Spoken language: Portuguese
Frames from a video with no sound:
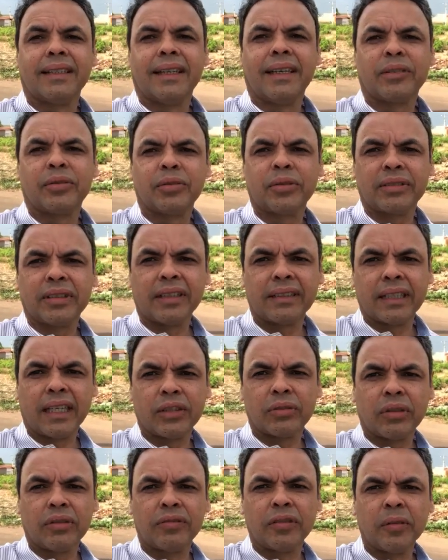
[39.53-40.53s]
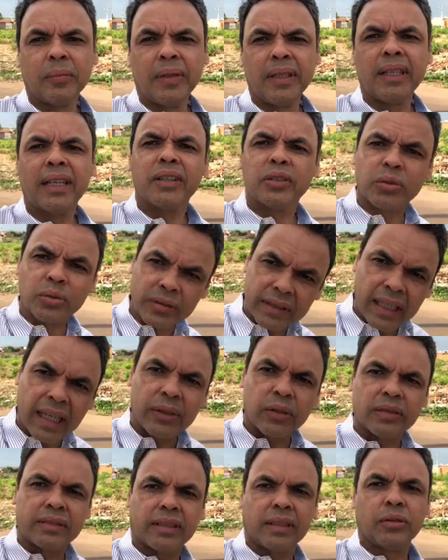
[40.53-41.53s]
sustentar a sua família e ajudar a
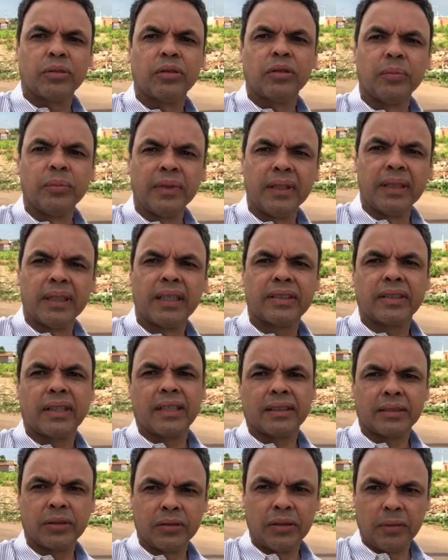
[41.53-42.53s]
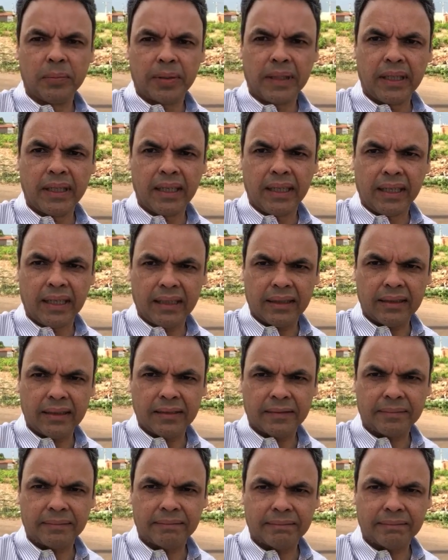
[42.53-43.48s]
nossa economia, a geração de emprego e renda.